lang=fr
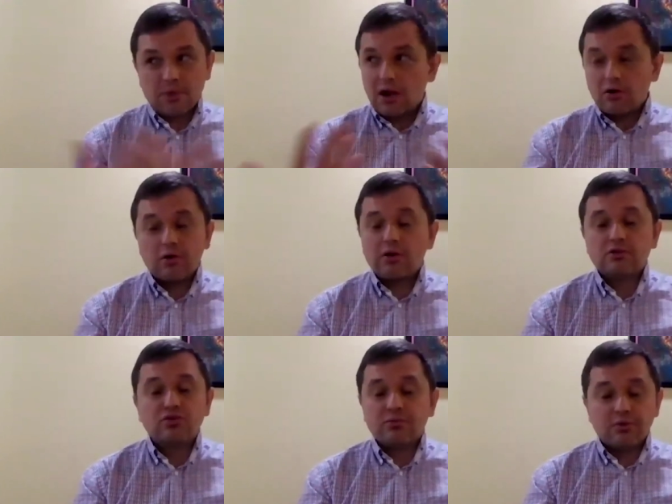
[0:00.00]
Alors que
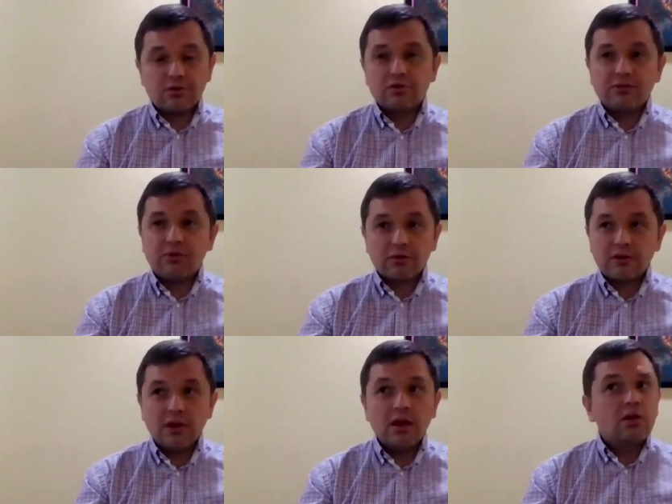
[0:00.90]
justement, le côté
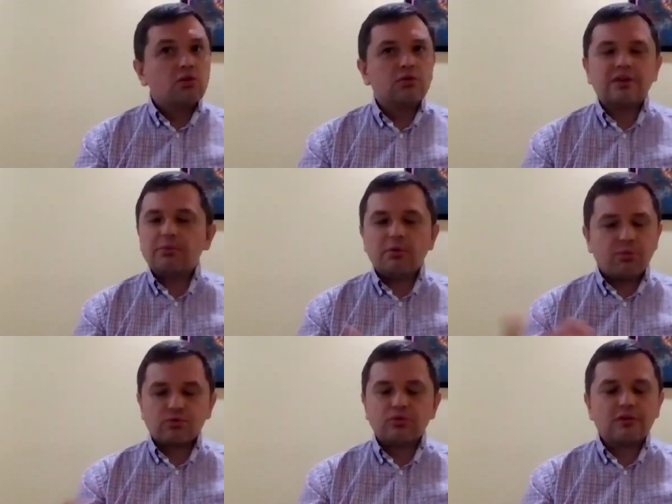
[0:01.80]
français, notamment
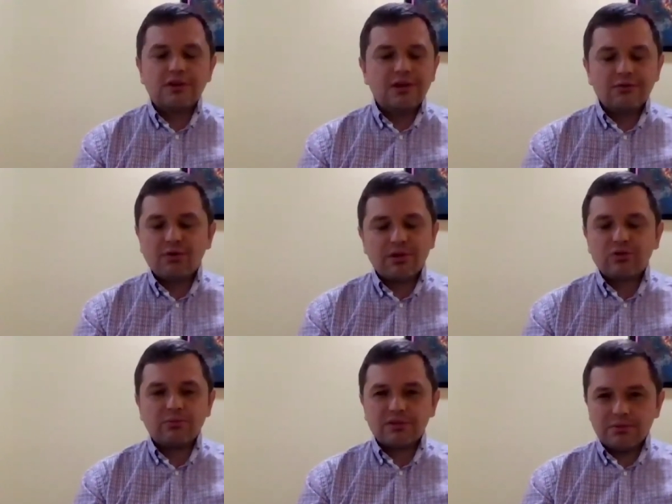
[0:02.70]
pour tout ce qui est
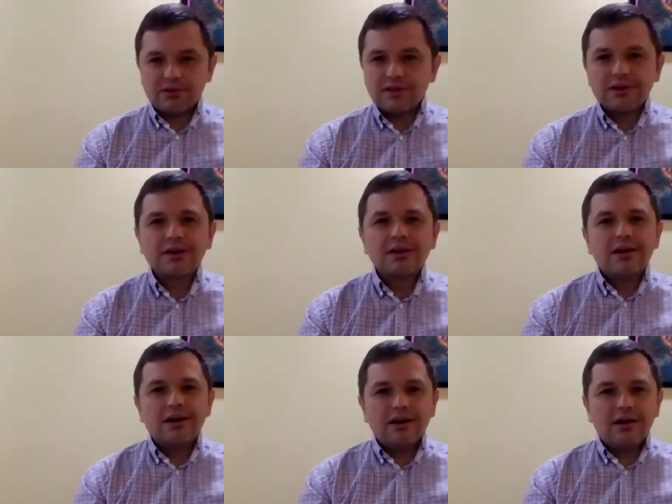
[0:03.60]
formation mathématique
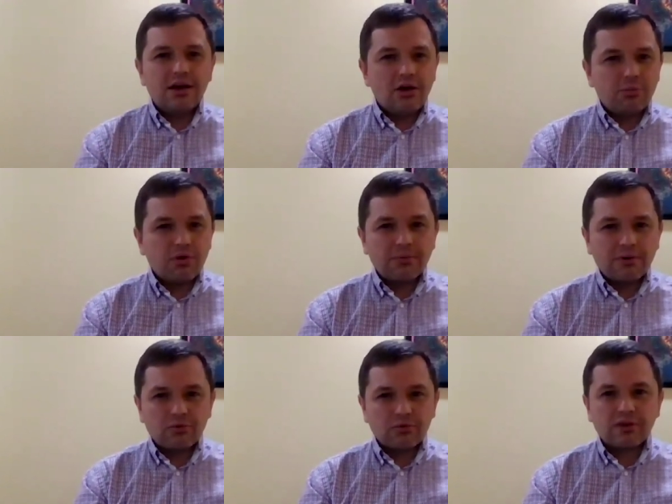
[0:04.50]
et en
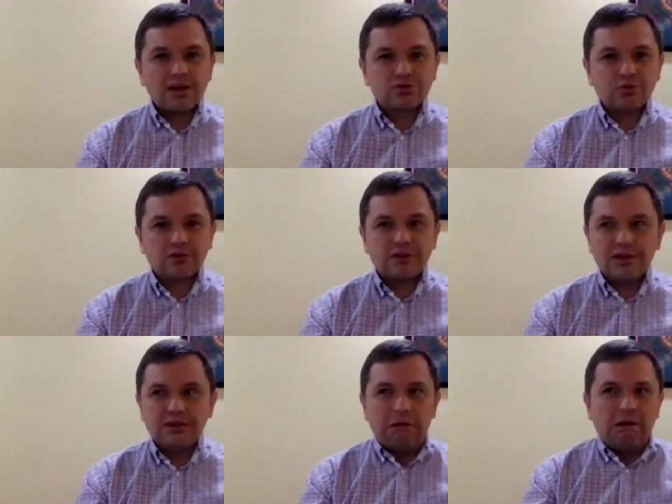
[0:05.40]
programmation, c'est quelque chose
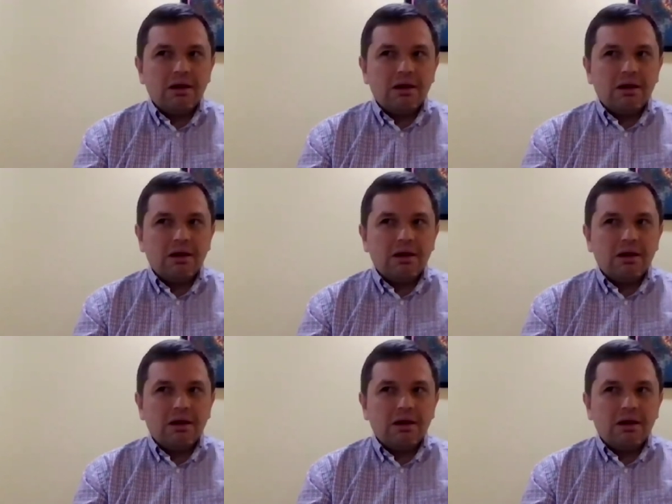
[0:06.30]
qui